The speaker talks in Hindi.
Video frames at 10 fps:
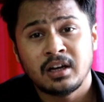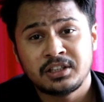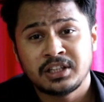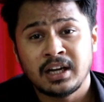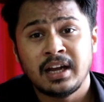
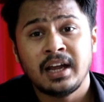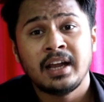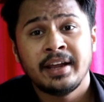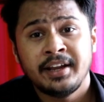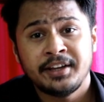अच्छा है
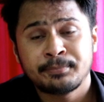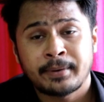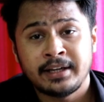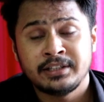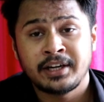इस
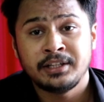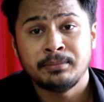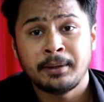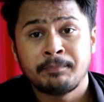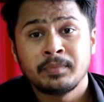प्राइस रेंज
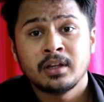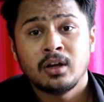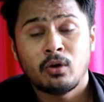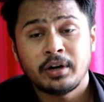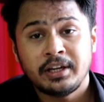में
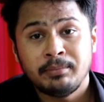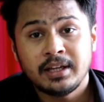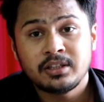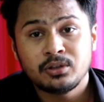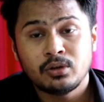और
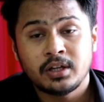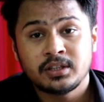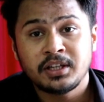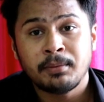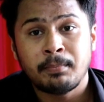इमेज
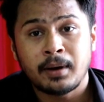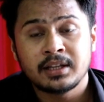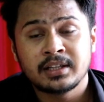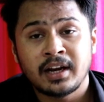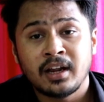रेजुलेशन की
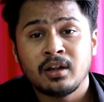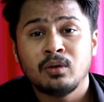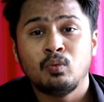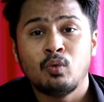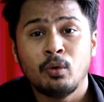बात
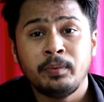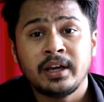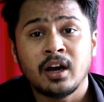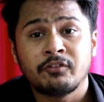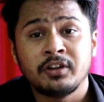करें वो भी
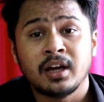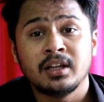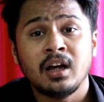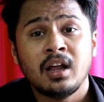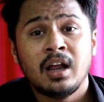काफ़ी
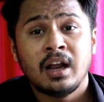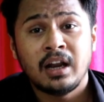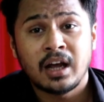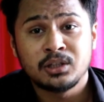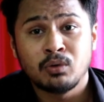ज़्यादा
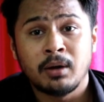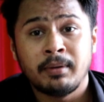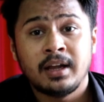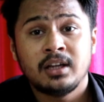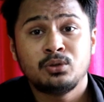लाजवाब
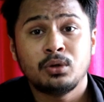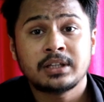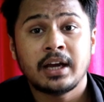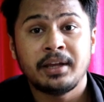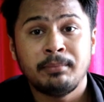है जो
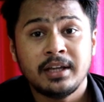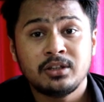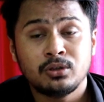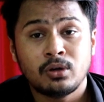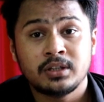इसका
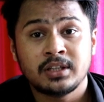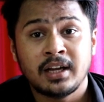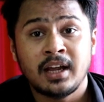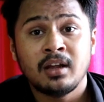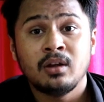इमेज रेजुलेशन
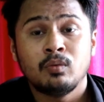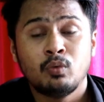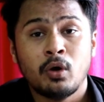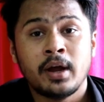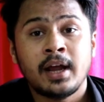है
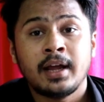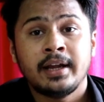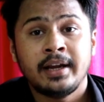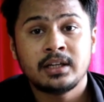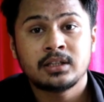वो है
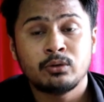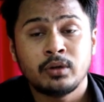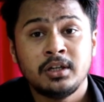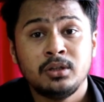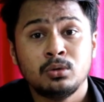एट
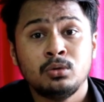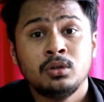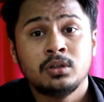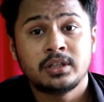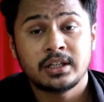थाउजेंड इंटू
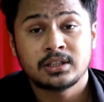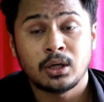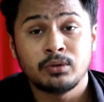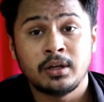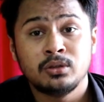सिक्स
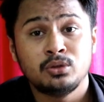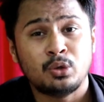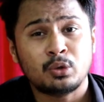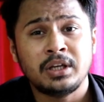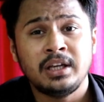थाउजेंड
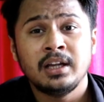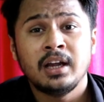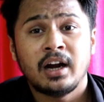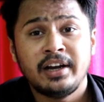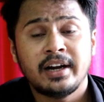जो कि
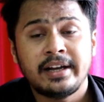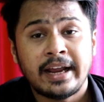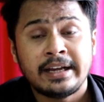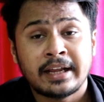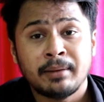अंडर
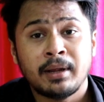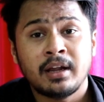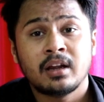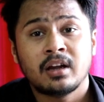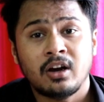टेन के में
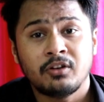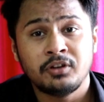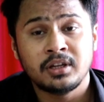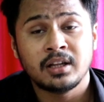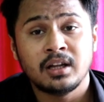
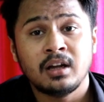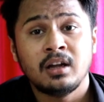काफ़ी ज़्यादा